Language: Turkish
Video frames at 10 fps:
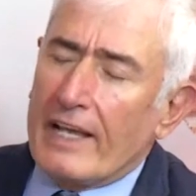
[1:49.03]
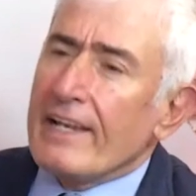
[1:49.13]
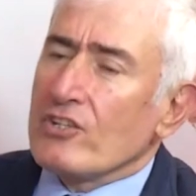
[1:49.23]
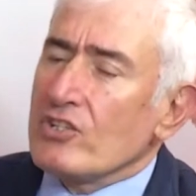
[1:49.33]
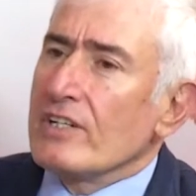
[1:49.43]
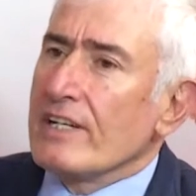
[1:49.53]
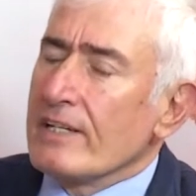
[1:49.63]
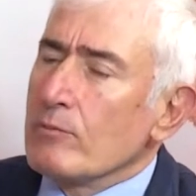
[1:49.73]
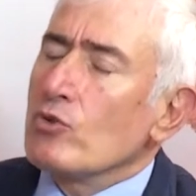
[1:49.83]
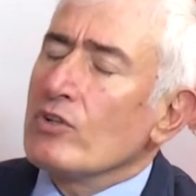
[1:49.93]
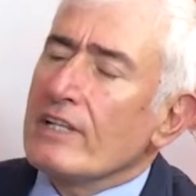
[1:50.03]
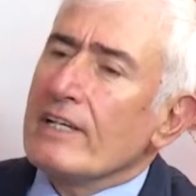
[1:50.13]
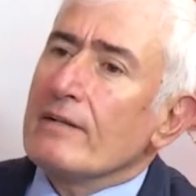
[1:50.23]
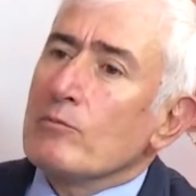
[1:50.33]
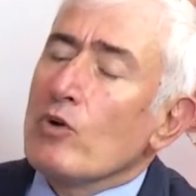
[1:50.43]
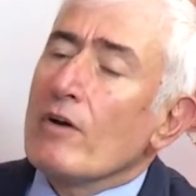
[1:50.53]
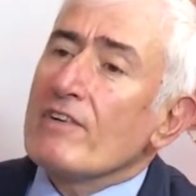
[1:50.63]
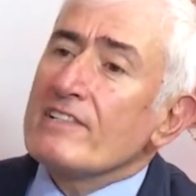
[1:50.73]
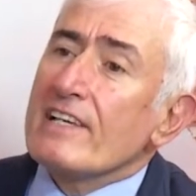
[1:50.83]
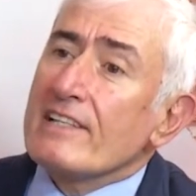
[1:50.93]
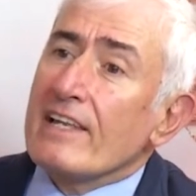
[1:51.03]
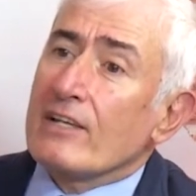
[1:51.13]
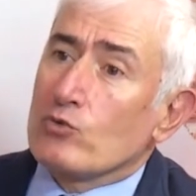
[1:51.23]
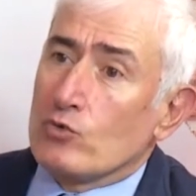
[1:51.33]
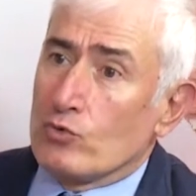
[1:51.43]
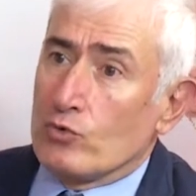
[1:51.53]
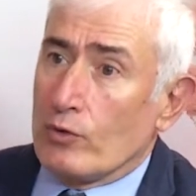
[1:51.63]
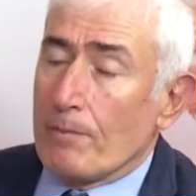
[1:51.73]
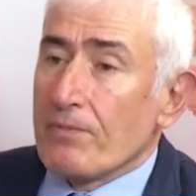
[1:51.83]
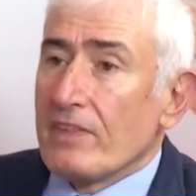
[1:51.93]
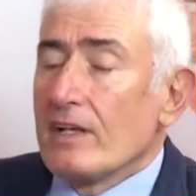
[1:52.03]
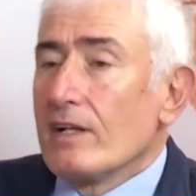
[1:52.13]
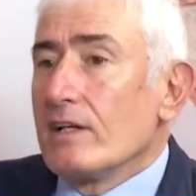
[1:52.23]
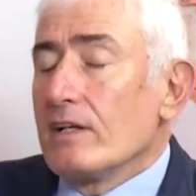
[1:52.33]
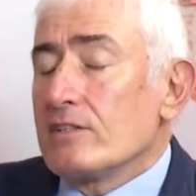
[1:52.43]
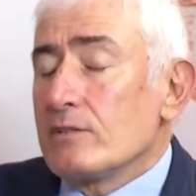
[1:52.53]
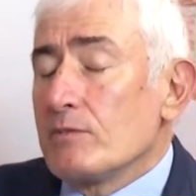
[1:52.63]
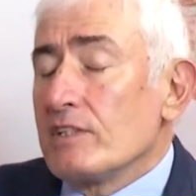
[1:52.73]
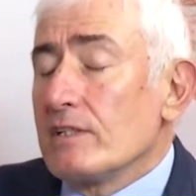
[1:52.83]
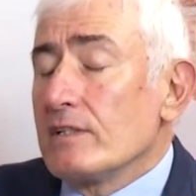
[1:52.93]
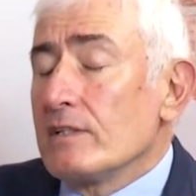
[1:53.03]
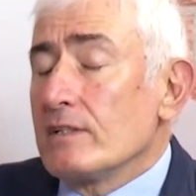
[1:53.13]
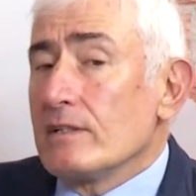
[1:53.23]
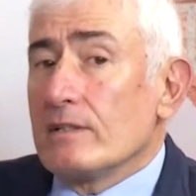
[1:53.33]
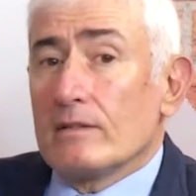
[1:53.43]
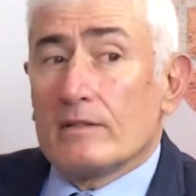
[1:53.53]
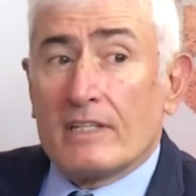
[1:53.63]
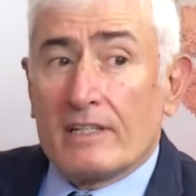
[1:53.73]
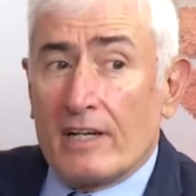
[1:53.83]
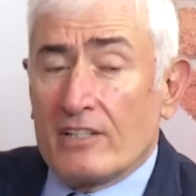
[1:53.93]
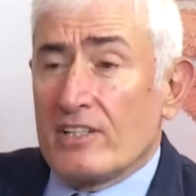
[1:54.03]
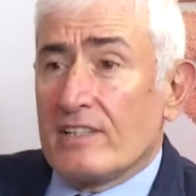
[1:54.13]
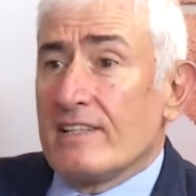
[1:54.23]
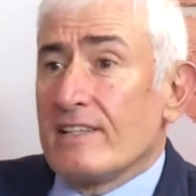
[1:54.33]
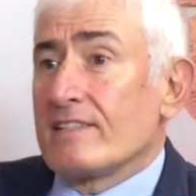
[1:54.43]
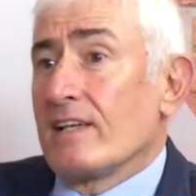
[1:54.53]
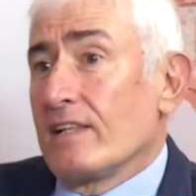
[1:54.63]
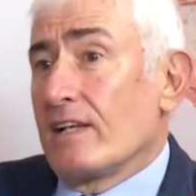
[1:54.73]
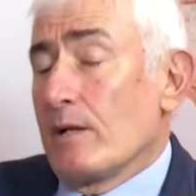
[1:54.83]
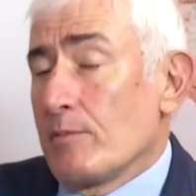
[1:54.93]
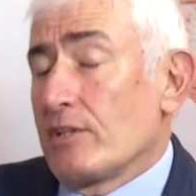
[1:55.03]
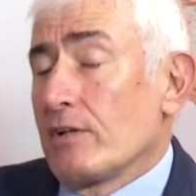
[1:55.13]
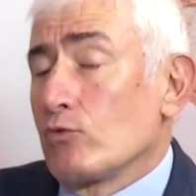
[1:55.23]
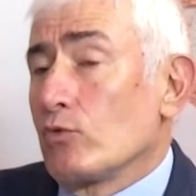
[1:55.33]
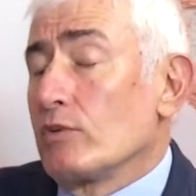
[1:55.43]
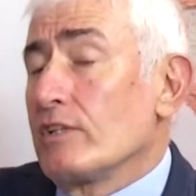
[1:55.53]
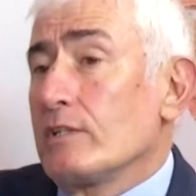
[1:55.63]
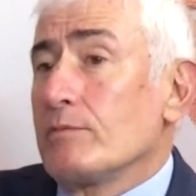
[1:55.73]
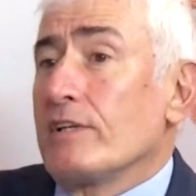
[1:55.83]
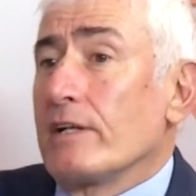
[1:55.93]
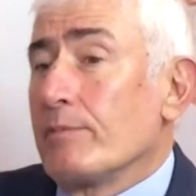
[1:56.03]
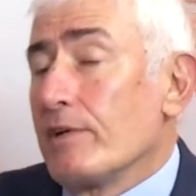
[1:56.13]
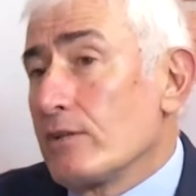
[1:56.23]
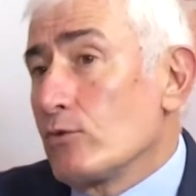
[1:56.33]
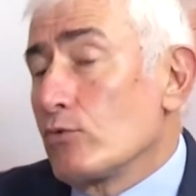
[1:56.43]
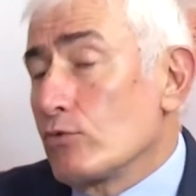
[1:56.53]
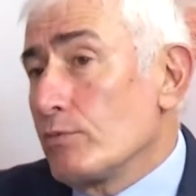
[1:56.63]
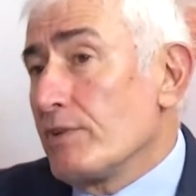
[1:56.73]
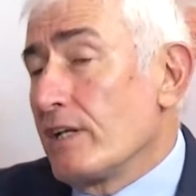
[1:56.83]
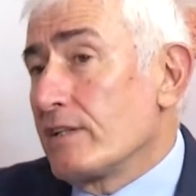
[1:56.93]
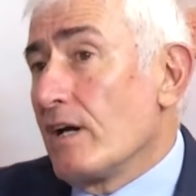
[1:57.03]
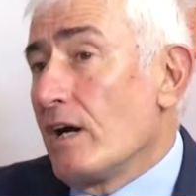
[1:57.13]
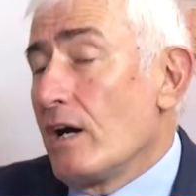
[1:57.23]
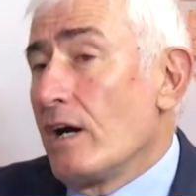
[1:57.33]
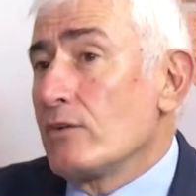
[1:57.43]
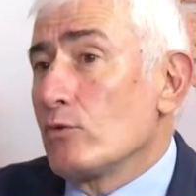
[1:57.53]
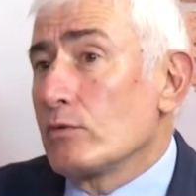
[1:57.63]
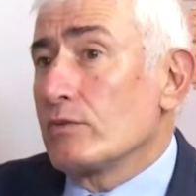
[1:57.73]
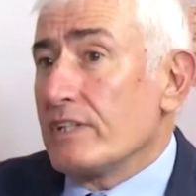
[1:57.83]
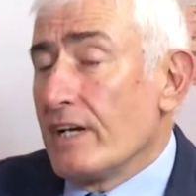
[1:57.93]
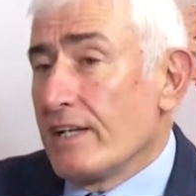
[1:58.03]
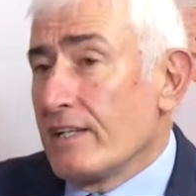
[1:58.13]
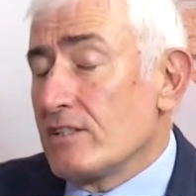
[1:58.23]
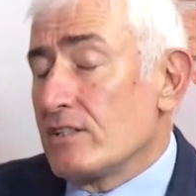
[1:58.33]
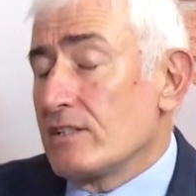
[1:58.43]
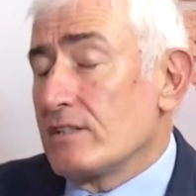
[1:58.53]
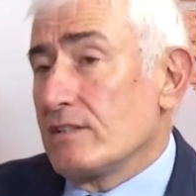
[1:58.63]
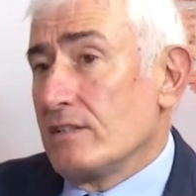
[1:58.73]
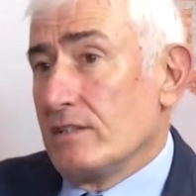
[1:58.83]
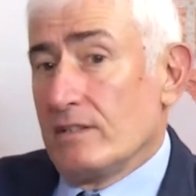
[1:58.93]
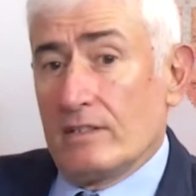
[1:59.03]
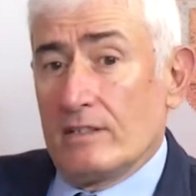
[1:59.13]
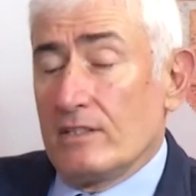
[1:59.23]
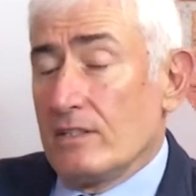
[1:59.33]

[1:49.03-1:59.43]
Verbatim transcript: e, eleştirilerini bugün de muhafaza ederek sürdürüyor. E şimdi e, ihraç etti insanlar Ahmet Davutoğlu gitti bir tane parti kurdu. Bir anda hain oldu. İhanet e,